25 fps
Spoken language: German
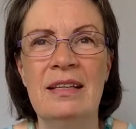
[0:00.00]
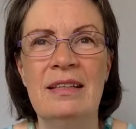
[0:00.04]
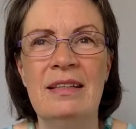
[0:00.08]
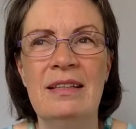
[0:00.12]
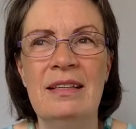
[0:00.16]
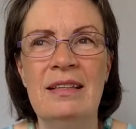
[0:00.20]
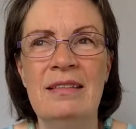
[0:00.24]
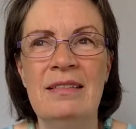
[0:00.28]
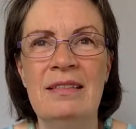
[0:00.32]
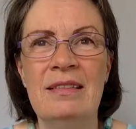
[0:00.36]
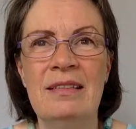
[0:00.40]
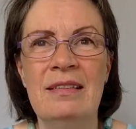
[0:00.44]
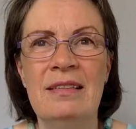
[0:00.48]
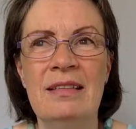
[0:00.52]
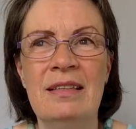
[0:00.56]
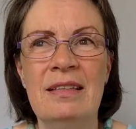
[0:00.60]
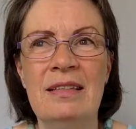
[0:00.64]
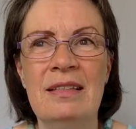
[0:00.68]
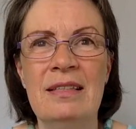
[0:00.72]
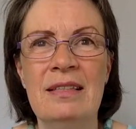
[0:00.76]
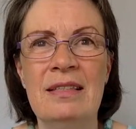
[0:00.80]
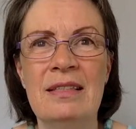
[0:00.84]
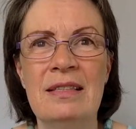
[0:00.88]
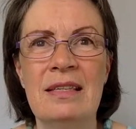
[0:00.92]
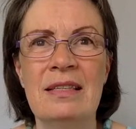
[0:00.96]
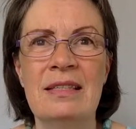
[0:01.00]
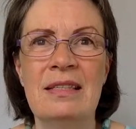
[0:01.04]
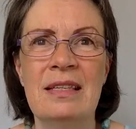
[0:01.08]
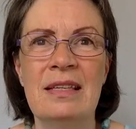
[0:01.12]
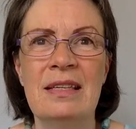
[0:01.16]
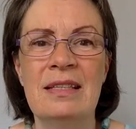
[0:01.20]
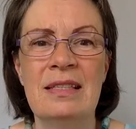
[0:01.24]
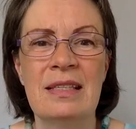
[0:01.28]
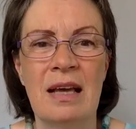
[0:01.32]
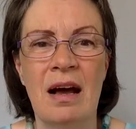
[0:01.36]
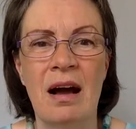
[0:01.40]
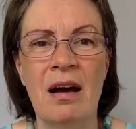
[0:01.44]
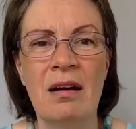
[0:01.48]
dies, dieses
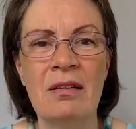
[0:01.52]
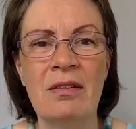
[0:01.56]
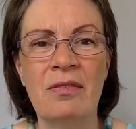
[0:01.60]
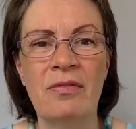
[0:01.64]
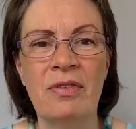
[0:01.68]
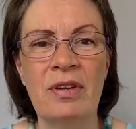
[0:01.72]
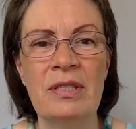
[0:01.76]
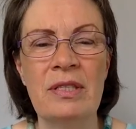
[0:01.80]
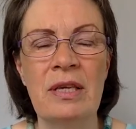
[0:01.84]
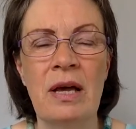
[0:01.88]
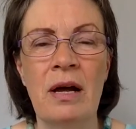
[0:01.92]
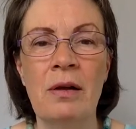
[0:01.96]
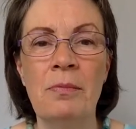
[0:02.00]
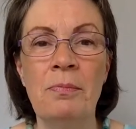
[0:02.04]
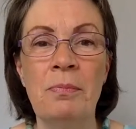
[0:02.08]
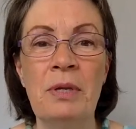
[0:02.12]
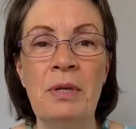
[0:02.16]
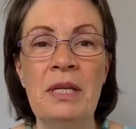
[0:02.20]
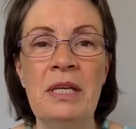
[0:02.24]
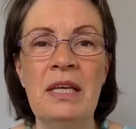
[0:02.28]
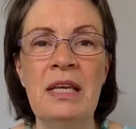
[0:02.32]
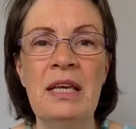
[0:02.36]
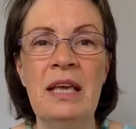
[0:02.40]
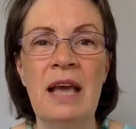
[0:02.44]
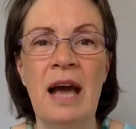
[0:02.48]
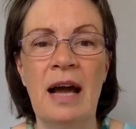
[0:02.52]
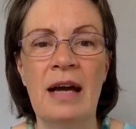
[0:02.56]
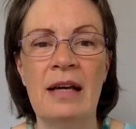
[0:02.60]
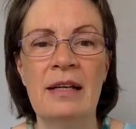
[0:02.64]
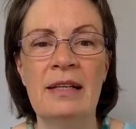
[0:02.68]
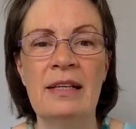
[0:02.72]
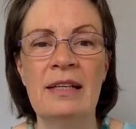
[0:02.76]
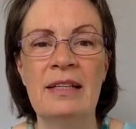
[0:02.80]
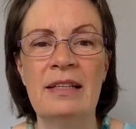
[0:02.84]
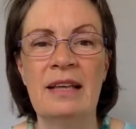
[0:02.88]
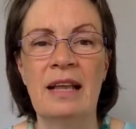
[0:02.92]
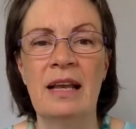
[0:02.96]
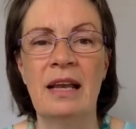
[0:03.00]
sich sagen, weshalb bin ich hier
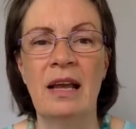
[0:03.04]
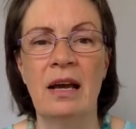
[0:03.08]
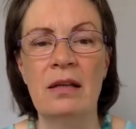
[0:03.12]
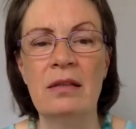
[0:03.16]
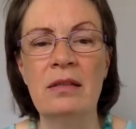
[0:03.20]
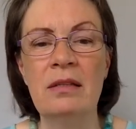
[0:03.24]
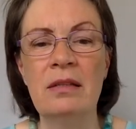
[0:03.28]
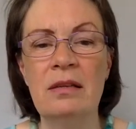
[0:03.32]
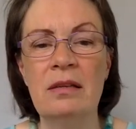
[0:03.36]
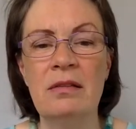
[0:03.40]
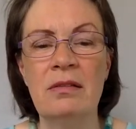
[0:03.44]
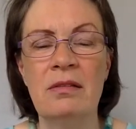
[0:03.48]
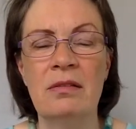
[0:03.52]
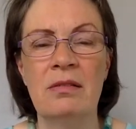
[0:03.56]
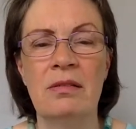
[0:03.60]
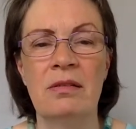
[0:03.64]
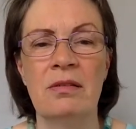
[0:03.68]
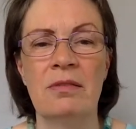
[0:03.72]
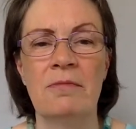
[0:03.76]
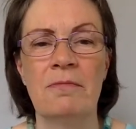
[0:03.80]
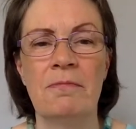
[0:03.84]
eigentlich gelandet.